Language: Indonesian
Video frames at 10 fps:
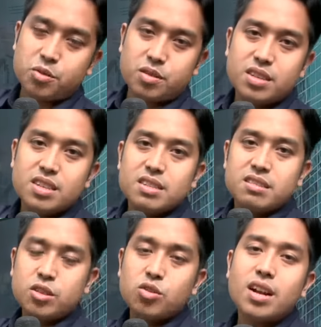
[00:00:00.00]
City Tour.
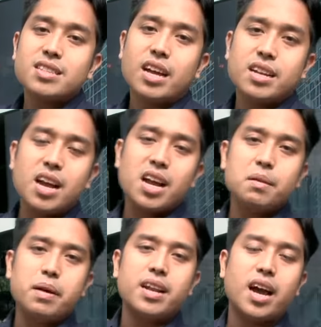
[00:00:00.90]
City Tour adalah
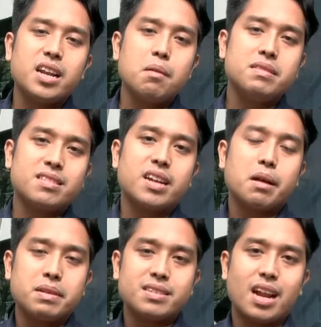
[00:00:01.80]
tanda di mana Anda
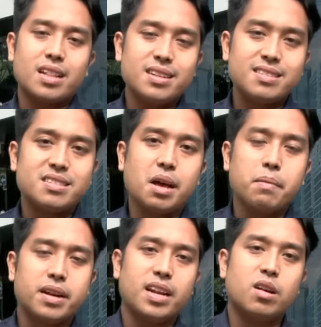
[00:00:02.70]
bisa naik bis
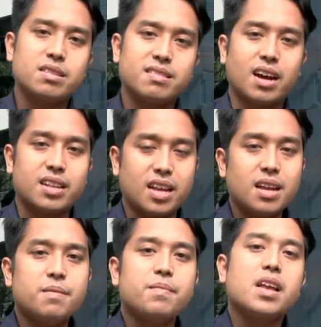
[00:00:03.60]
gratis dan berkeliling kota
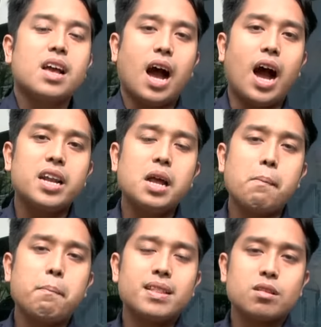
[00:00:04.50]
Jakarta.
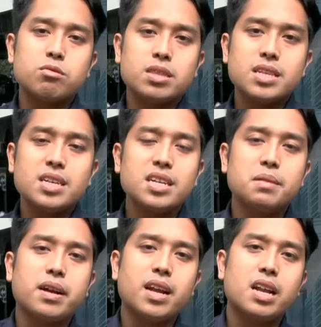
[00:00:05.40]
Ada empat
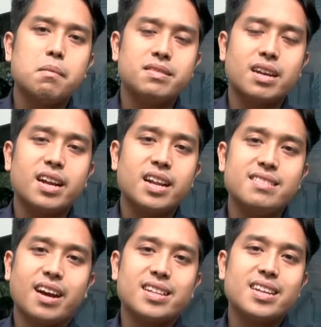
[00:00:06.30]
rute di mana Anda bisa
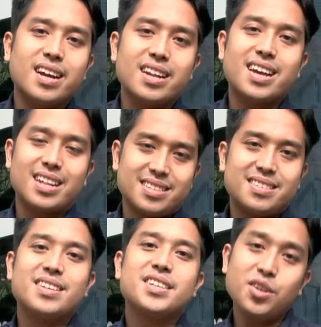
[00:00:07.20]
keliling Jakarta dengan
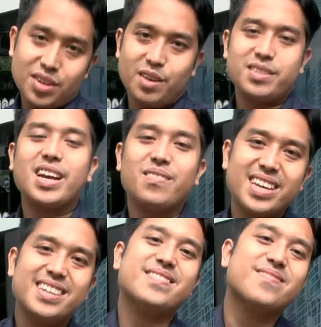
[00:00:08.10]
gratis. Yuk
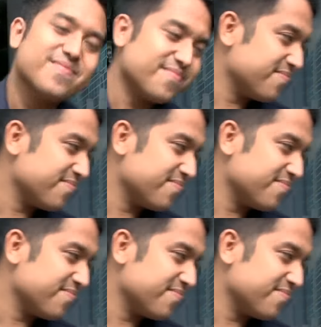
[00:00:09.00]
ikuti kami.